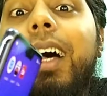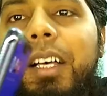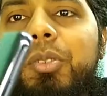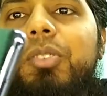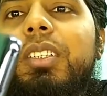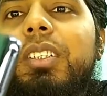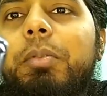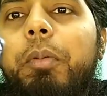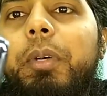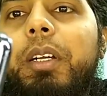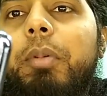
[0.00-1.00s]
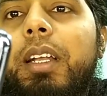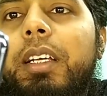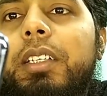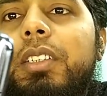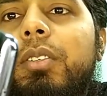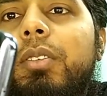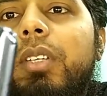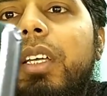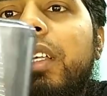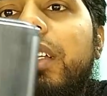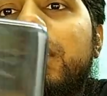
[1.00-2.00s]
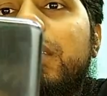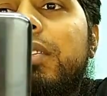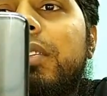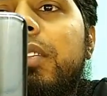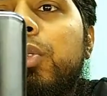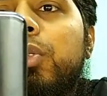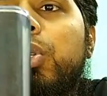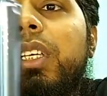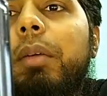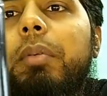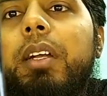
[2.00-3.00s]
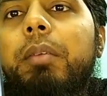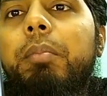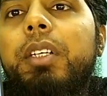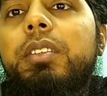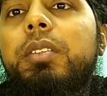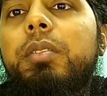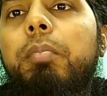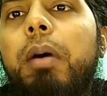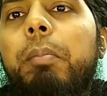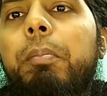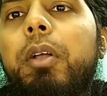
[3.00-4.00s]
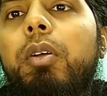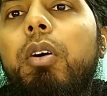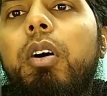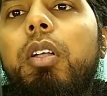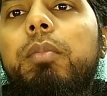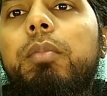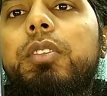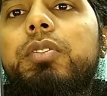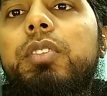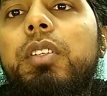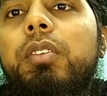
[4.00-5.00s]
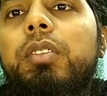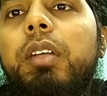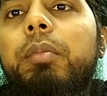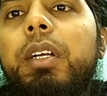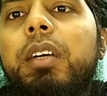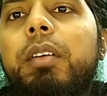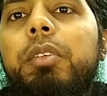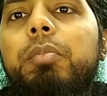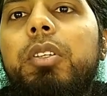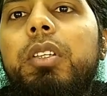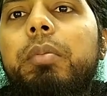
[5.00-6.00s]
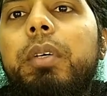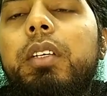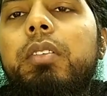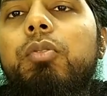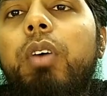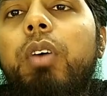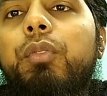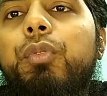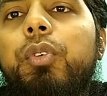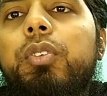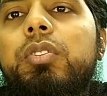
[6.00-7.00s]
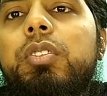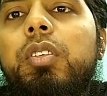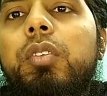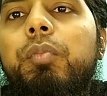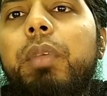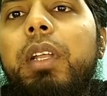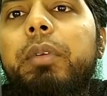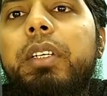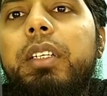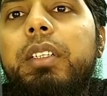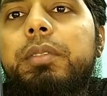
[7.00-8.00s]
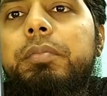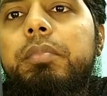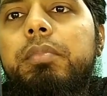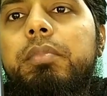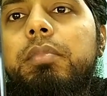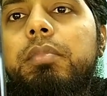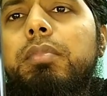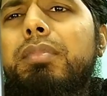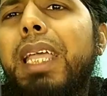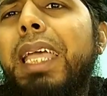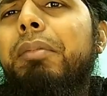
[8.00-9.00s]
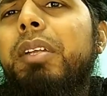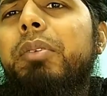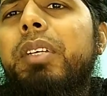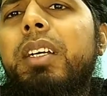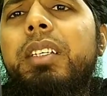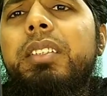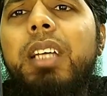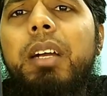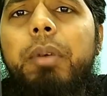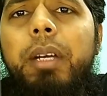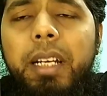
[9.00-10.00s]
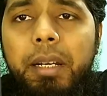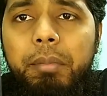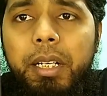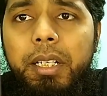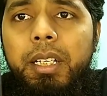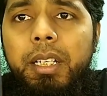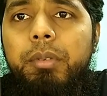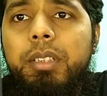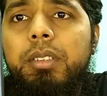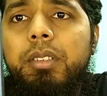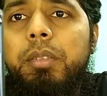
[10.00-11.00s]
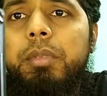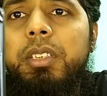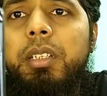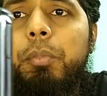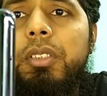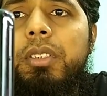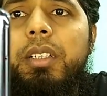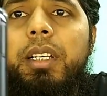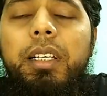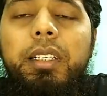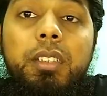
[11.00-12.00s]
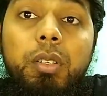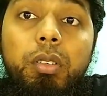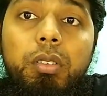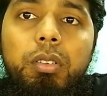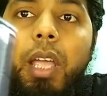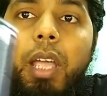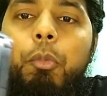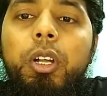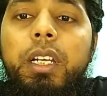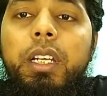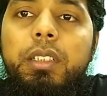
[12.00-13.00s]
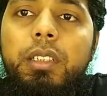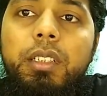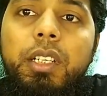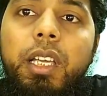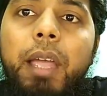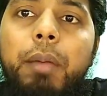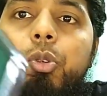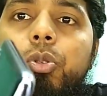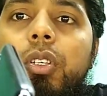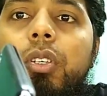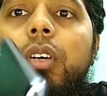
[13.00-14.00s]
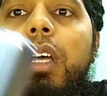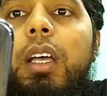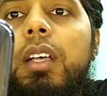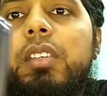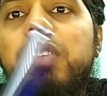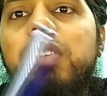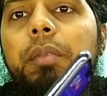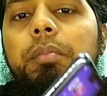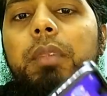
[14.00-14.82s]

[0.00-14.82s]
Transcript: আসুসের যে ব্যাপারটা ভালো লাগে সেটা হলো দেখেন দুই ক্যামেরা বাট বাম্পার অলমোস্ট জিরো তার মানে আমি বলতে পারি ওয়ান ফোর্থ মিলিমিটার এক মিলিমিটারের চার ভাগের এক ভাগ এটা হচ্ছে অনেক বেশি ইমপ্রেসিং লেগেছিলো এম ওয়ানের ক্ষেত্রে ঠিক এম টুতেও সেম